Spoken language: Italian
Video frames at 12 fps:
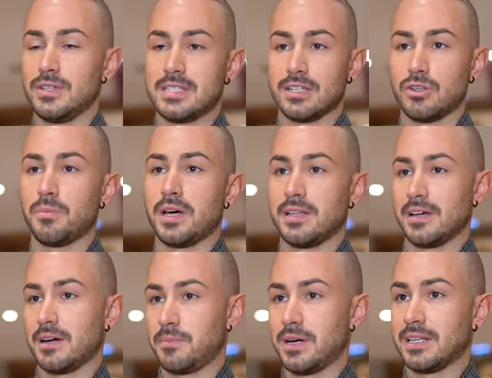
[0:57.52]
Ho iniziato a,
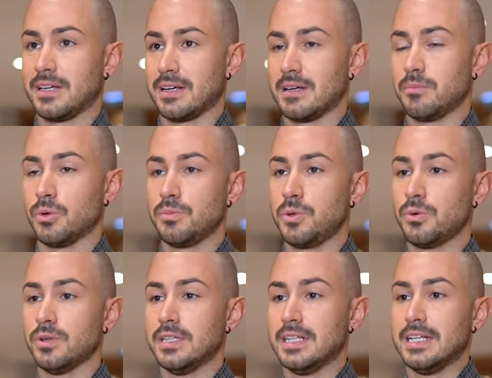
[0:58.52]
per a perderne un po' di
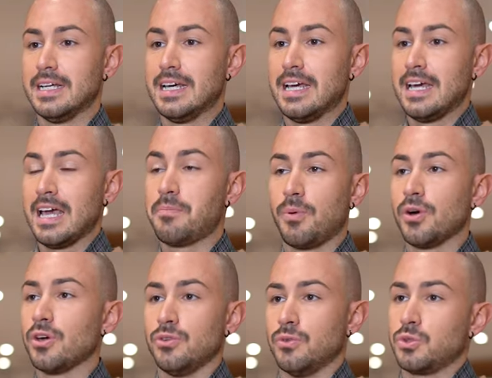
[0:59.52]
più e poi ho